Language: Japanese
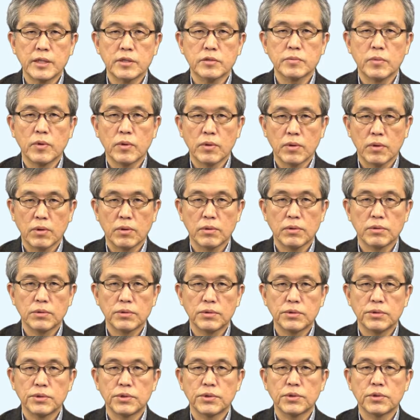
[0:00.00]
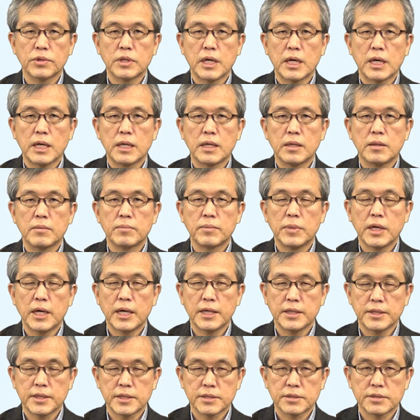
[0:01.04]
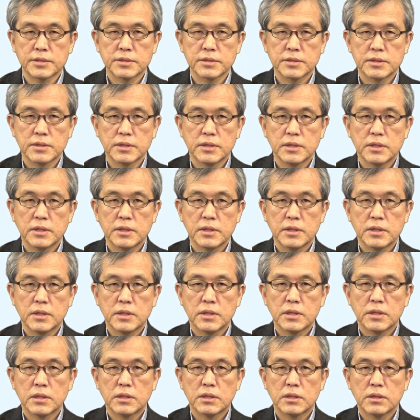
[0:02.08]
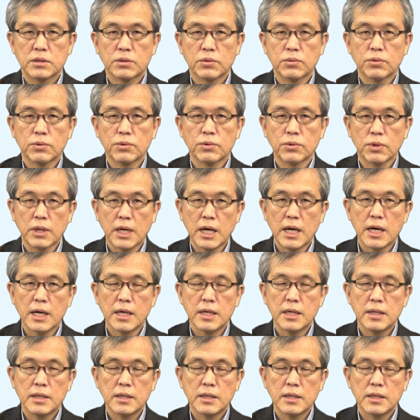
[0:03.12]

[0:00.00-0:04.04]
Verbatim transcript: tomorrow のような場合です。ところが